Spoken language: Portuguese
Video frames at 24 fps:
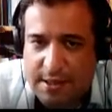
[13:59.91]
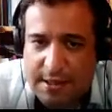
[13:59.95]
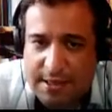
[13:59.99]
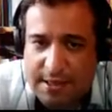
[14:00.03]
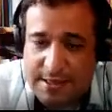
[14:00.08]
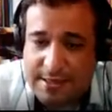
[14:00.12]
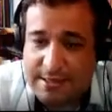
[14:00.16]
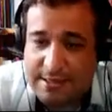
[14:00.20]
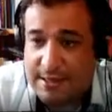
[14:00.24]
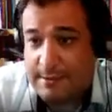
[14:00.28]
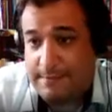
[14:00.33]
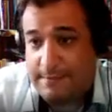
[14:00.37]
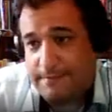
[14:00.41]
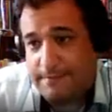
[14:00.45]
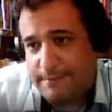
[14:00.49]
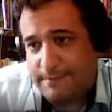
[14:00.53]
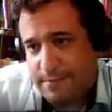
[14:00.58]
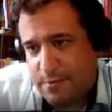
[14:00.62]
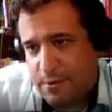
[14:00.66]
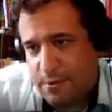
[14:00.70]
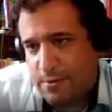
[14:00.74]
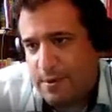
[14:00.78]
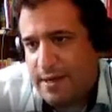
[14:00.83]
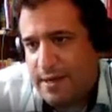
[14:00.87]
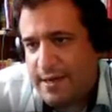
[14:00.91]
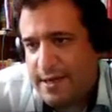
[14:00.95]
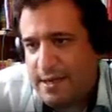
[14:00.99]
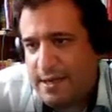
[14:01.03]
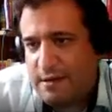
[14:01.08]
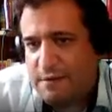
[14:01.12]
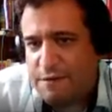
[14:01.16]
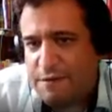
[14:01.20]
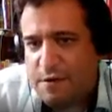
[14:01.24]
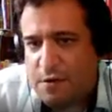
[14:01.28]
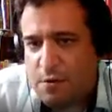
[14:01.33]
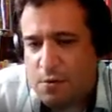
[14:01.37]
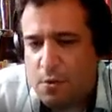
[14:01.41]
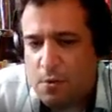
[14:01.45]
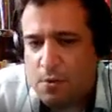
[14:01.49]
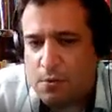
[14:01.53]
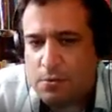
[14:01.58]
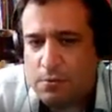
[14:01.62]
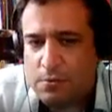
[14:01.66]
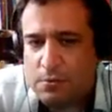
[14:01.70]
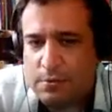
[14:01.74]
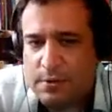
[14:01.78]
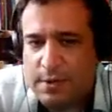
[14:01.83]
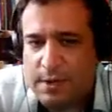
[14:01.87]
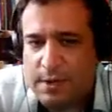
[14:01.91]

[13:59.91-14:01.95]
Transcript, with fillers: Quer dizer, para N ficou um